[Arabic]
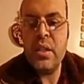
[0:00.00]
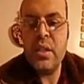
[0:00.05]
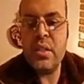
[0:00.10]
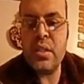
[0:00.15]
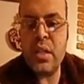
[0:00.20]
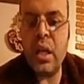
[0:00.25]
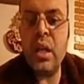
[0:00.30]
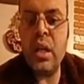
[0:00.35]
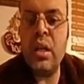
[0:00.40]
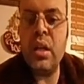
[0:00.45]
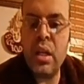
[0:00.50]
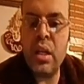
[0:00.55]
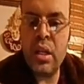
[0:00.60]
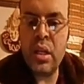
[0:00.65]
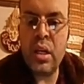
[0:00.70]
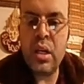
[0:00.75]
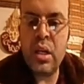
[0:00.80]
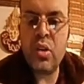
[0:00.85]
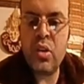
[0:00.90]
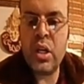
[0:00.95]
صلى
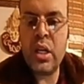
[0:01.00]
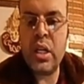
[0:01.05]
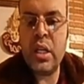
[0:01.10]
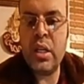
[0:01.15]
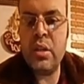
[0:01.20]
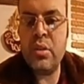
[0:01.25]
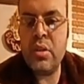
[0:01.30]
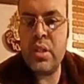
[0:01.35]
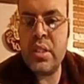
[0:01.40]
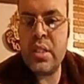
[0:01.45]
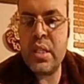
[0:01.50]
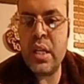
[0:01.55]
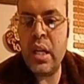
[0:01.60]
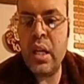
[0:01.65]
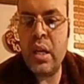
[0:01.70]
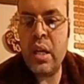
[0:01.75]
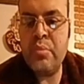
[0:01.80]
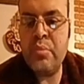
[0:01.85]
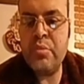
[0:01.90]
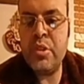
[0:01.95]
الله عليه
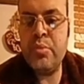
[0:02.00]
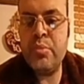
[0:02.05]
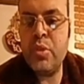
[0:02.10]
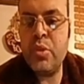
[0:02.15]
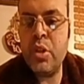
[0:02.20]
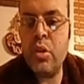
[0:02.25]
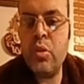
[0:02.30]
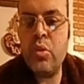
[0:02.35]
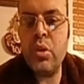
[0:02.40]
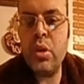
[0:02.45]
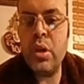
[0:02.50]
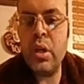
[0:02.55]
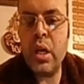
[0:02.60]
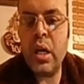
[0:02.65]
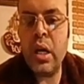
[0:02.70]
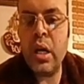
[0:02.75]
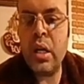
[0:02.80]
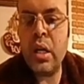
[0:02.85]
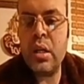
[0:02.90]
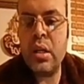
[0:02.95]
وسلم جبت لكم
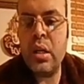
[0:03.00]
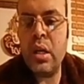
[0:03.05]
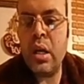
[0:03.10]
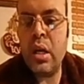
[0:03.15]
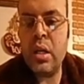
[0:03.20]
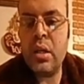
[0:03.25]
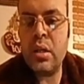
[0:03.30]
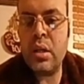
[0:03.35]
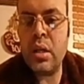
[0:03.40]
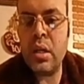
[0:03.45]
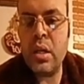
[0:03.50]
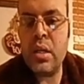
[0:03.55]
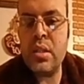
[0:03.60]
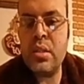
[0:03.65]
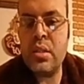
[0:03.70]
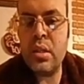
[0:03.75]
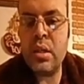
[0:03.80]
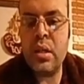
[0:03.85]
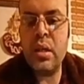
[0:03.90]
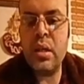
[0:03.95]
النهاردة
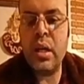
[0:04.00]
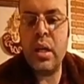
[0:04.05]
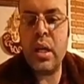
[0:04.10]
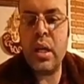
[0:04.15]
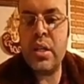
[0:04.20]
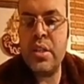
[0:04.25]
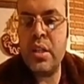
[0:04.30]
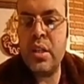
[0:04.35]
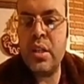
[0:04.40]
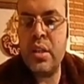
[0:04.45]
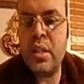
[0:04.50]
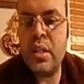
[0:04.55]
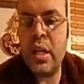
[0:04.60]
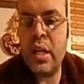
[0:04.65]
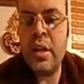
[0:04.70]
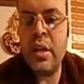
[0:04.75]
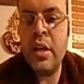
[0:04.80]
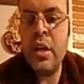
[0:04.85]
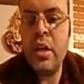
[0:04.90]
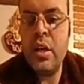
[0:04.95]
أقراص رائعة
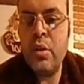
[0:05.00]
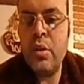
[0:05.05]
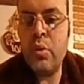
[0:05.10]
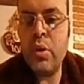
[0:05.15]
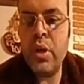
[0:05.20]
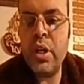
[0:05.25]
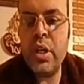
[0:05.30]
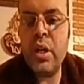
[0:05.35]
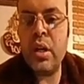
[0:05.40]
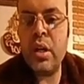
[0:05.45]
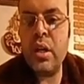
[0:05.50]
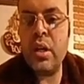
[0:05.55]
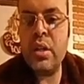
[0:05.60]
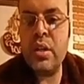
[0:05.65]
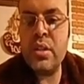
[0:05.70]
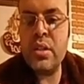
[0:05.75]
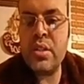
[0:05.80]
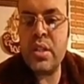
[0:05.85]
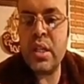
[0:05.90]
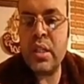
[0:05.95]
جدا وهي
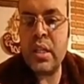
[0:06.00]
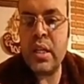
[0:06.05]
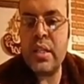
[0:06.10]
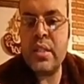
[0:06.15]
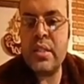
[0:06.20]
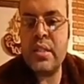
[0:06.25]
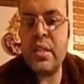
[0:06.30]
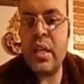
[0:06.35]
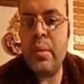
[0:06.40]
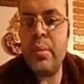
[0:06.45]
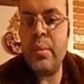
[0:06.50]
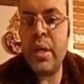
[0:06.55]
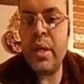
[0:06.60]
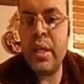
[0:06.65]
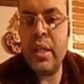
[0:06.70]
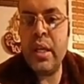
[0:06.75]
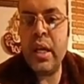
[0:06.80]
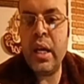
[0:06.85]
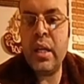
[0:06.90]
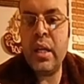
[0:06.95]
رخيصة
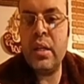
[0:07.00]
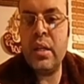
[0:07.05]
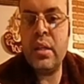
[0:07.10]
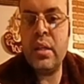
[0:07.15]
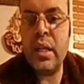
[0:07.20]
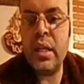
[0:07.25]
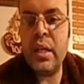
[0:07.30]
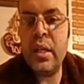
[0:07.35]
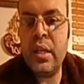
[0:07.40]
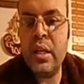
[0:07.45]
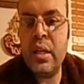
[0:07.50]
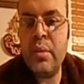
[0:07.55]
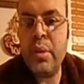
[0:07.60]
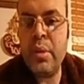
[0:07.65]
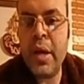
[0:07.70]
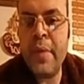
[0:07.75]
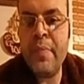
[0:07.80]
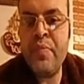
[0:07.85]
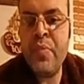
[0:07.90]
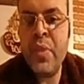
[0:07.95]
الثمن يعني
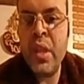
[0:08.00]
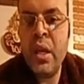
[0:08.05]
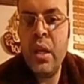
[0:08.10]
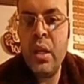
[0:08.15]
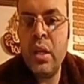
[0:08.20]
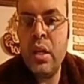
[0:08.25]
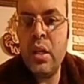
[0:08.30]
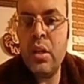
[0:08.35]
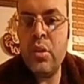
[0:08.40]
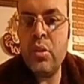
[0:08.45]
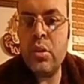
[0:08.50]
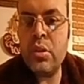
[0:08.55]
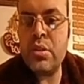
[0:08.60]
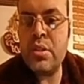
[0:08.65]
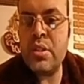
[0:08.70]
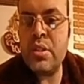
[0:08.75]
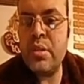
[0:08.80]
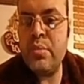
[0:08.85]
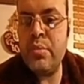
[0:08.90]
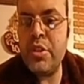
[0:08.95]
تقريبا
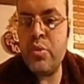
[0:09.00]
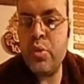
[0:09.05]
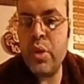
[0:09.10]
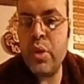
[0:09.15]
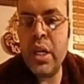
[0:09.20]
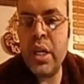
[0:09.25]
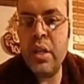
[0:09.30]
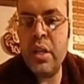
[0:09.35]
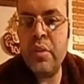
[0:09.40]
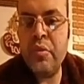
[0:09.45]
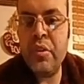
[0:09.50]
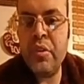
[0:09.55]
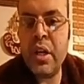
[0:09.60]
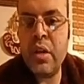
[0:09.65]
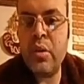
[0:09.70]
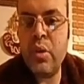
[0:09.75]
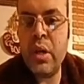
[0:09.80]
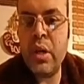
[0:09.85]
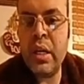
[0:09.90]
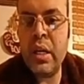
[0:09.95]
القرص مش واقف يا
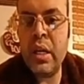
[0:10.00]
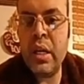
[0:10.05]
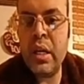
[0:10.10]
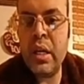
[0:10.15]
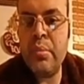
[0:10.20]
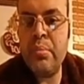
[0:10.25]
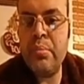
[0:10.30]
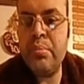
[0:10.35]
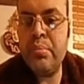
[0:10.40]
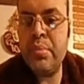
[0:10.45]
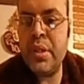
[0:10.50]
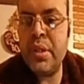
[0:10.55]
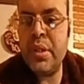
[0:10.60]
اخوانا